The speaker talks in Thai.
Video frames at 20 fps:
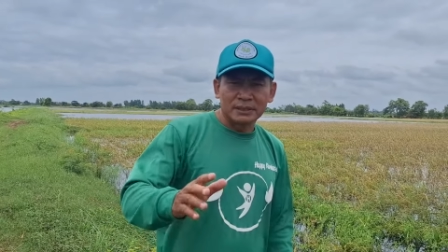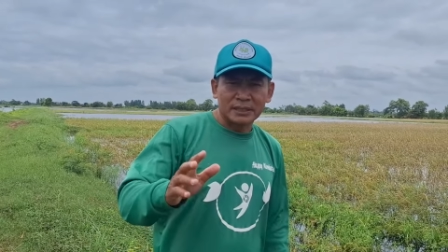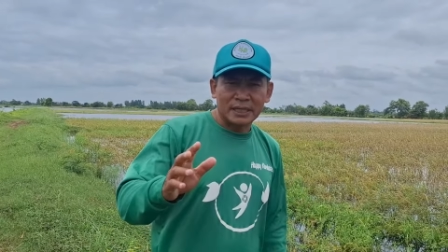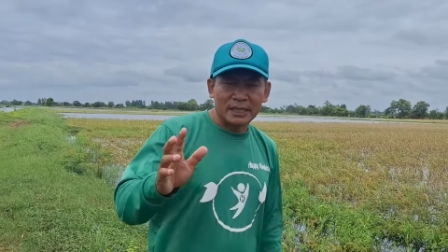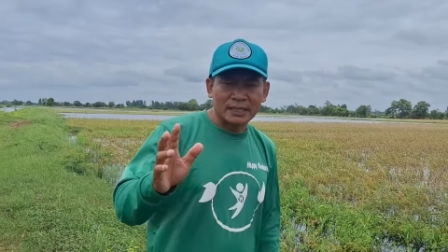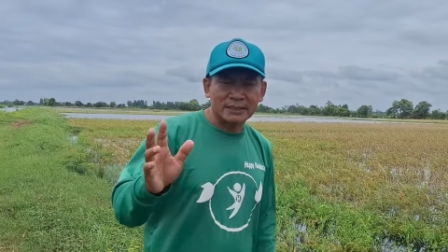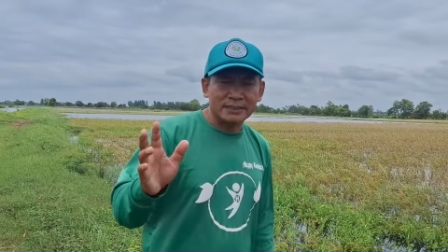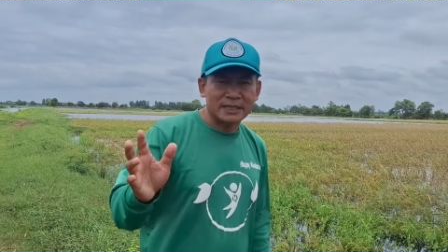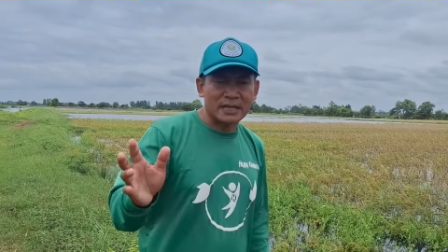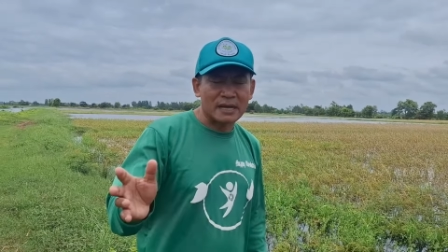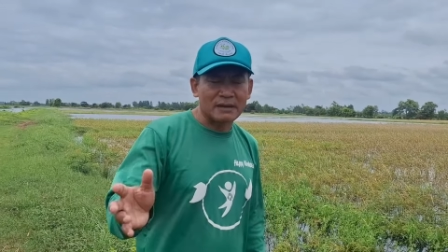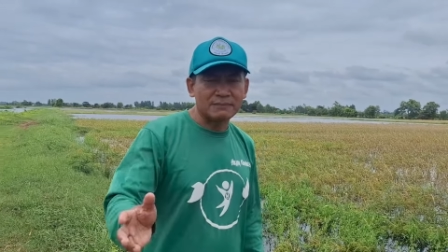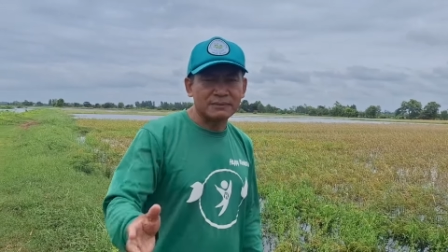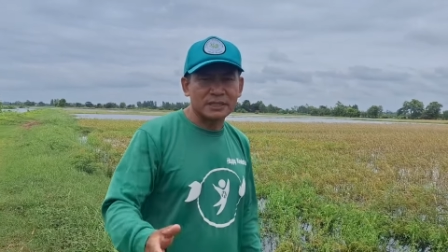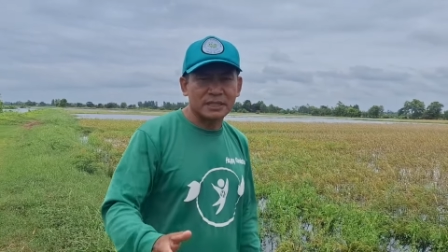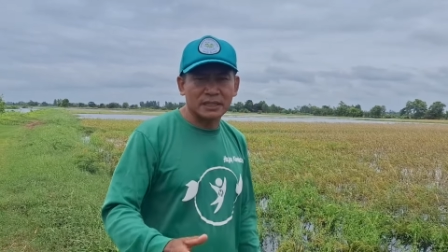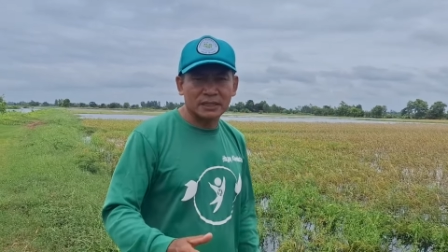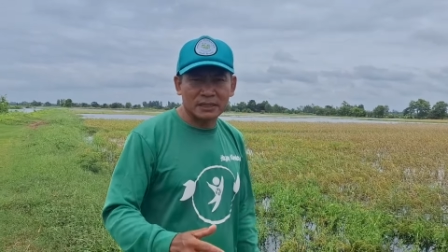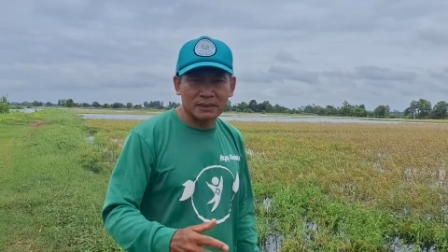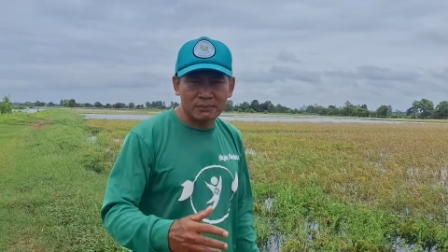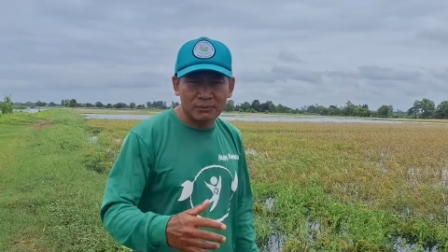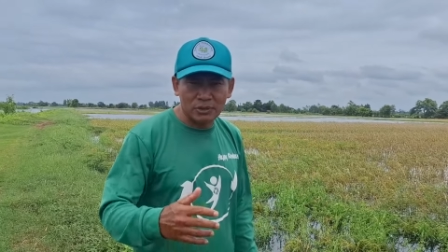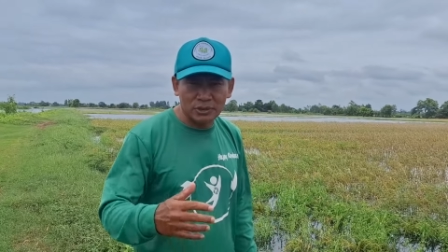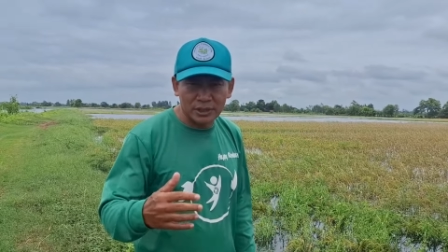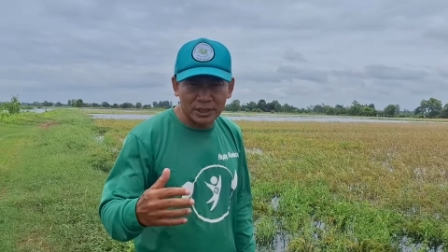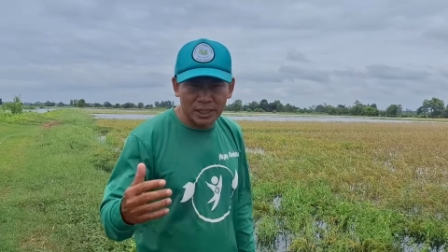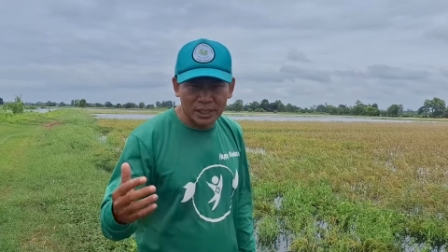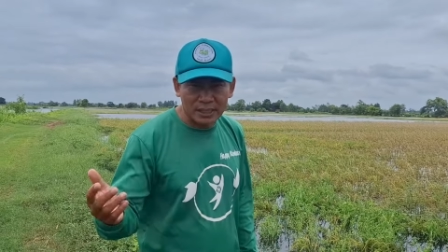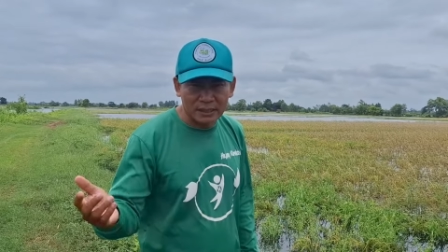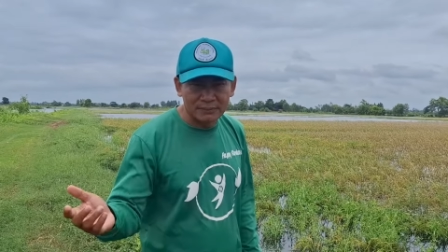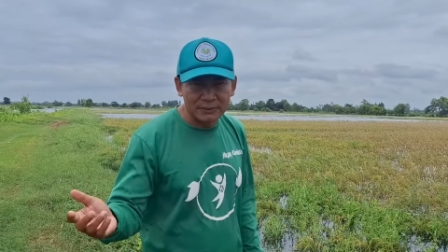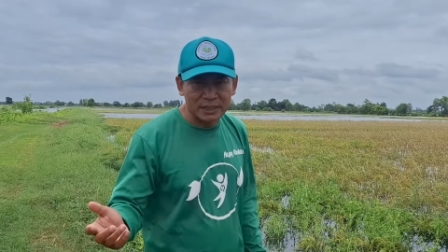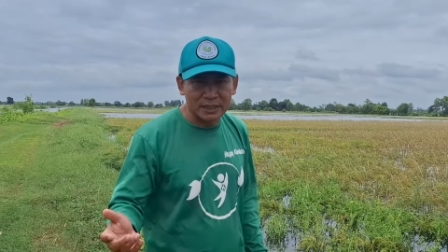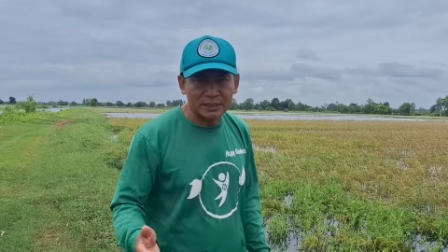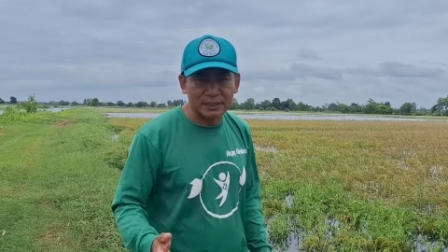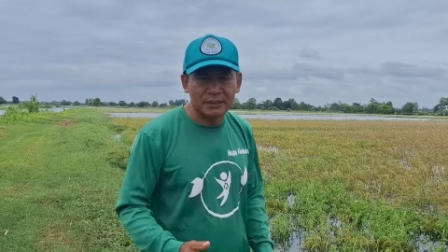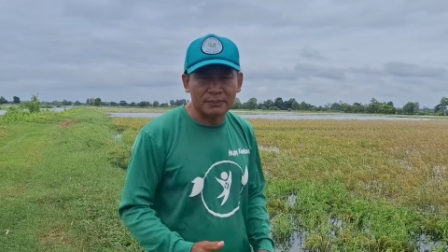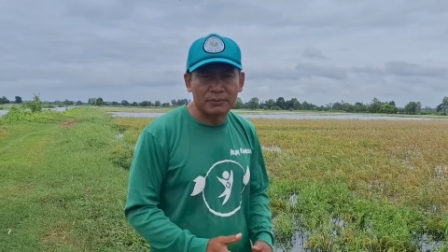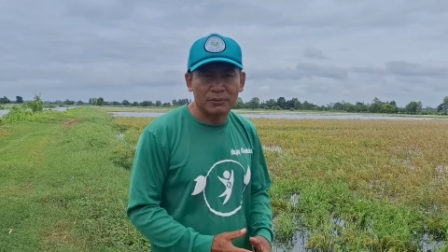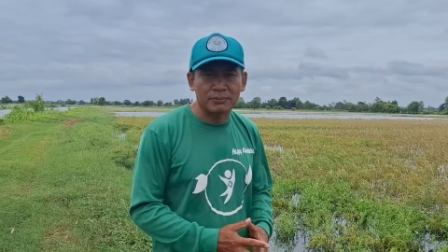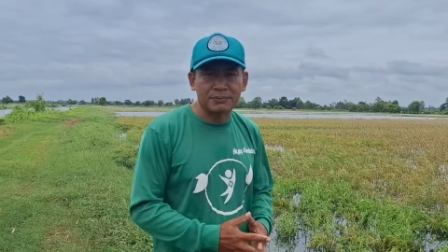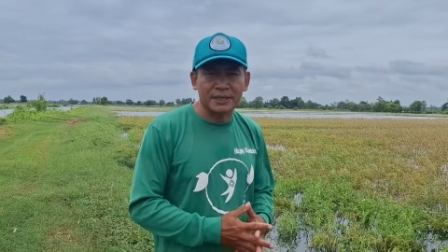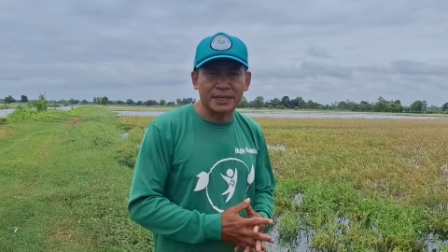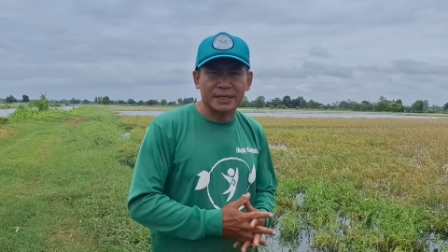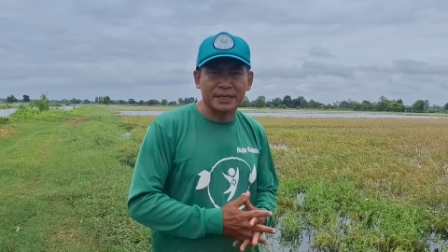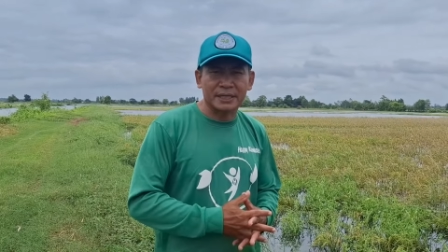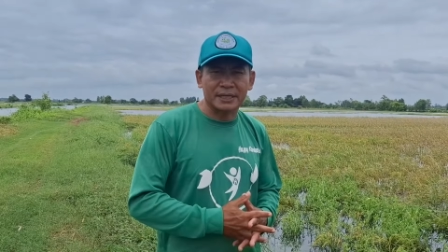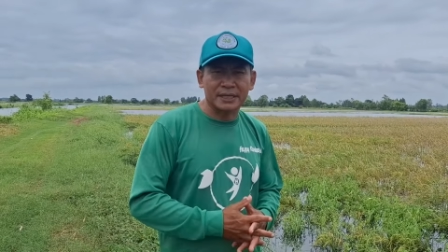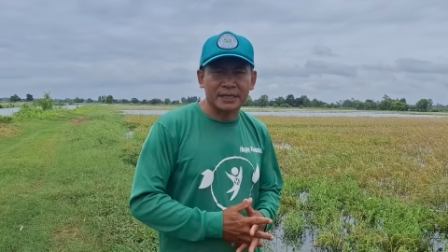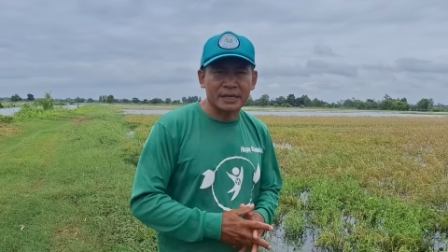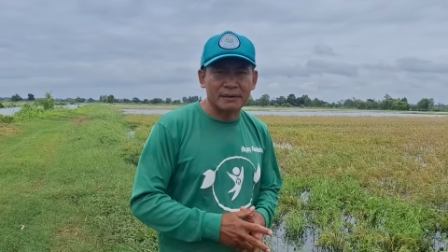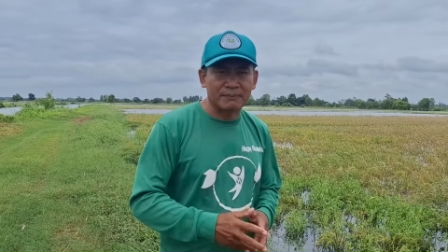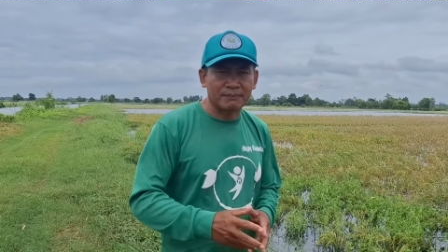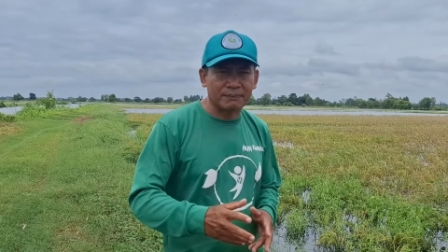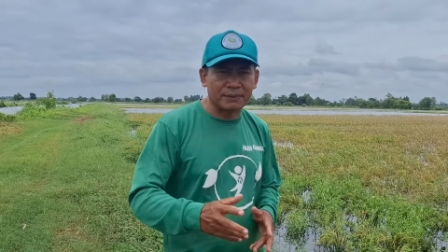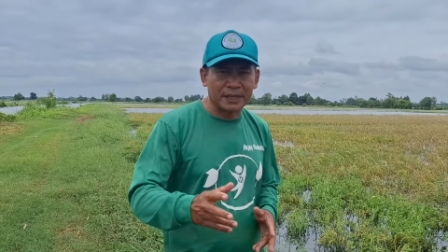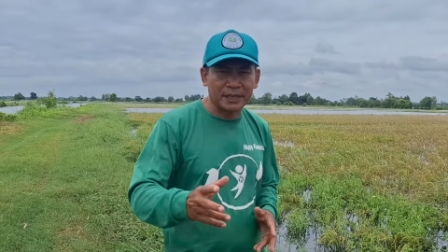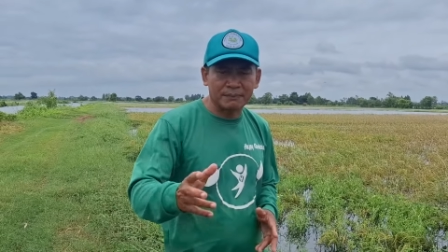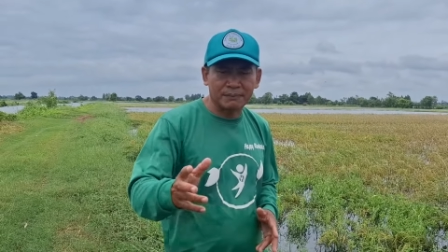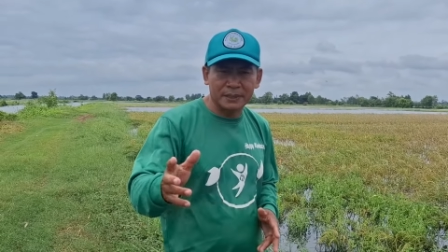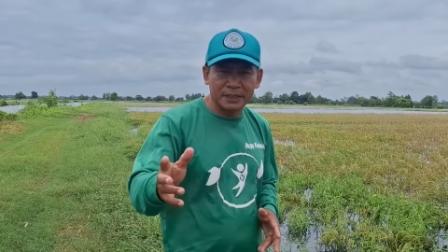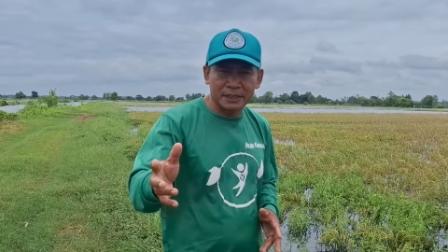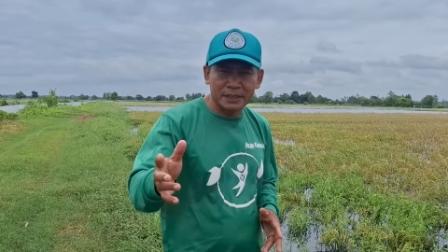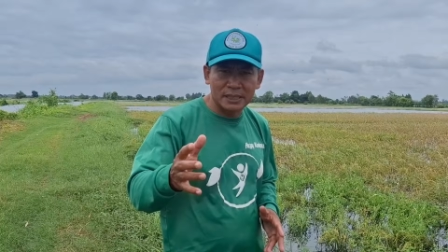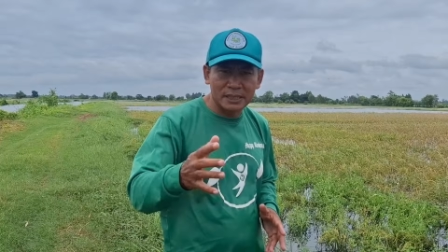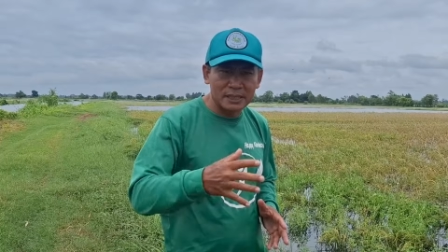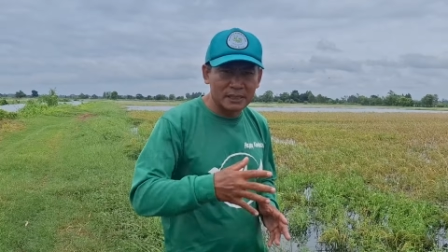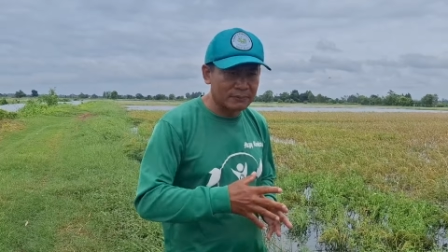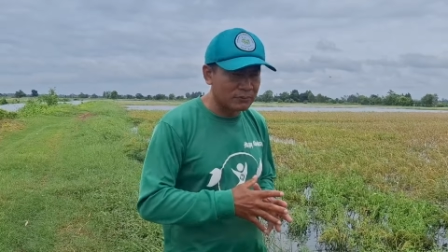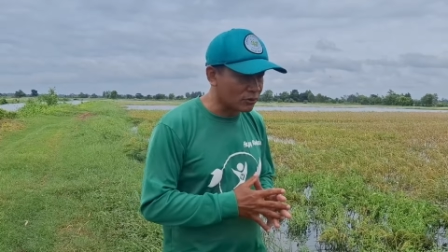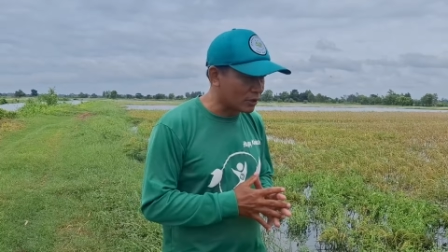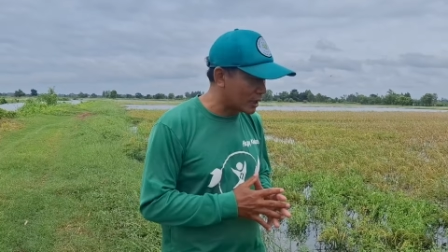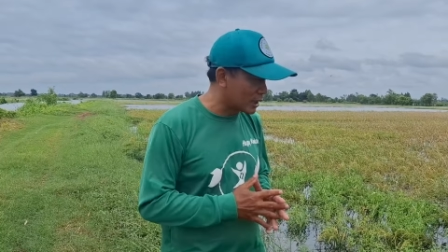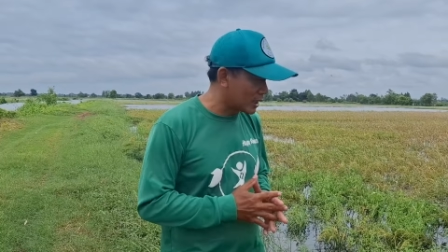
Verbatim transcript: ทั้ง 3 4ตำบลนนะครับยังที่ผมได้เกินน้ำไปเป็นที่เรียบร้อย